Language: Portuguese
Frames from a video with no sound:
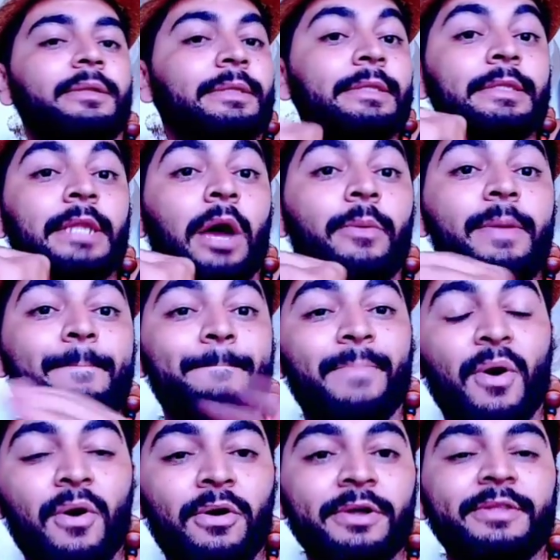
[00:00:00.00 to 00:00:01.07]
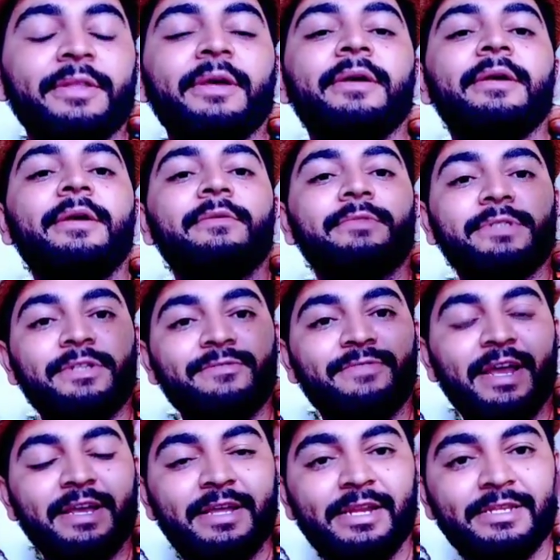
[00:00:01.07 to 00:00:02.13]
Não importa. Você
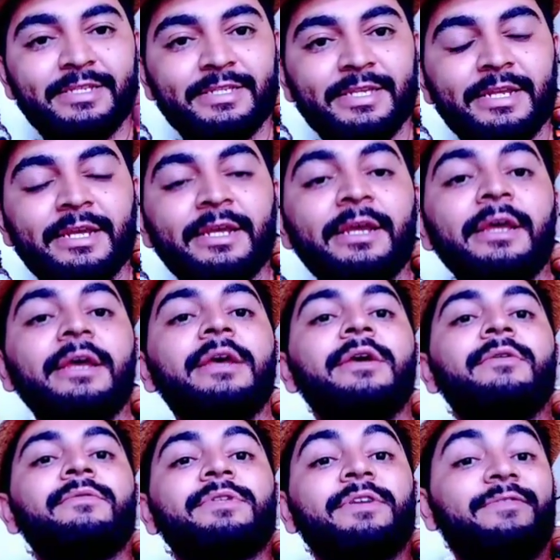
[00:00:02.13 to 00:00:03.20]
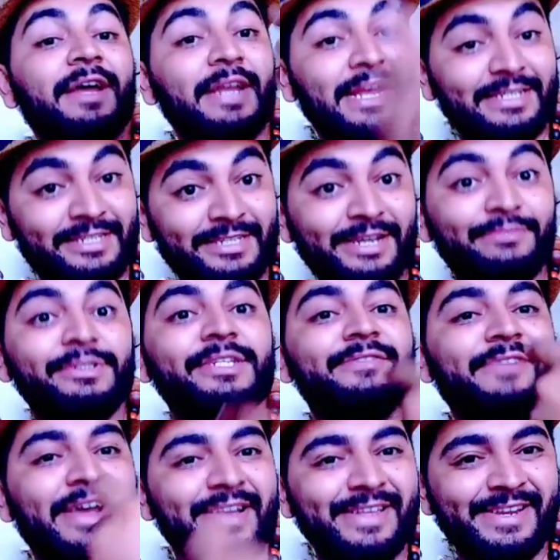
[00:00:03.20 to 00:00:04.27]
vai crescer, você vai nascer, você
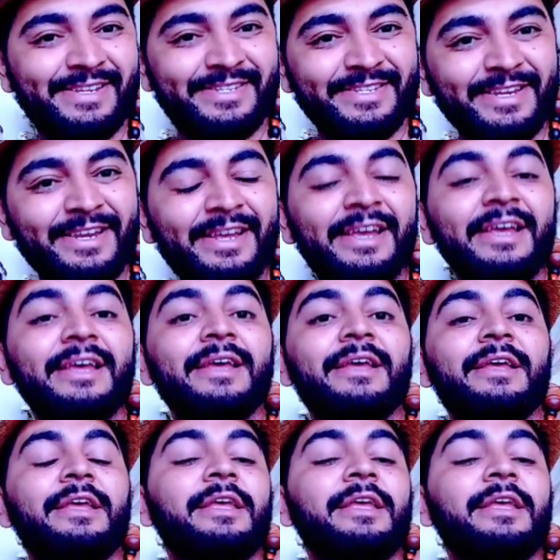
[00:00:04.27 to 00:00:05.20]
vai crescer.